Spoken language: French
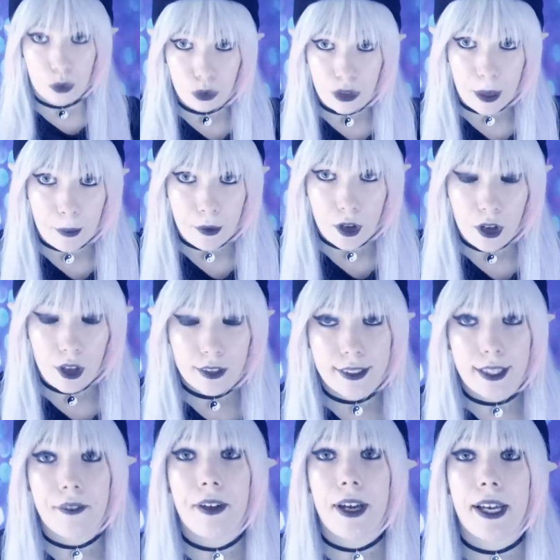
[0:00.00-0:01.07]
Tout d'abord,
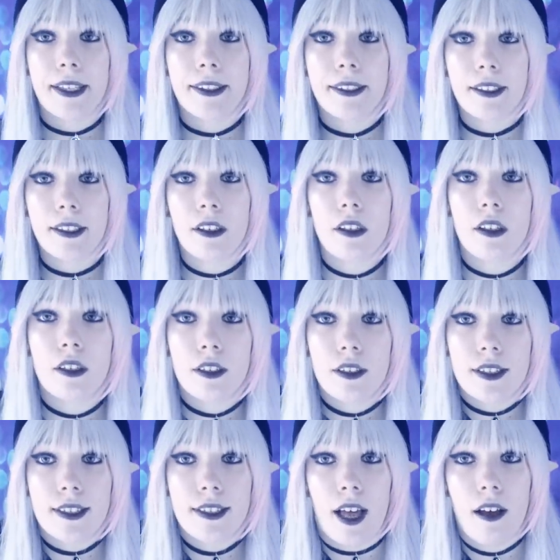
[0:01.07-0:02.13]
ça va être
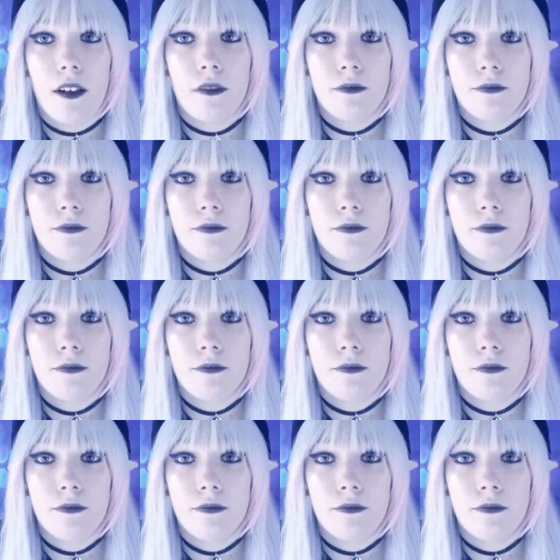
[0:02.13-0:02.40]
ça.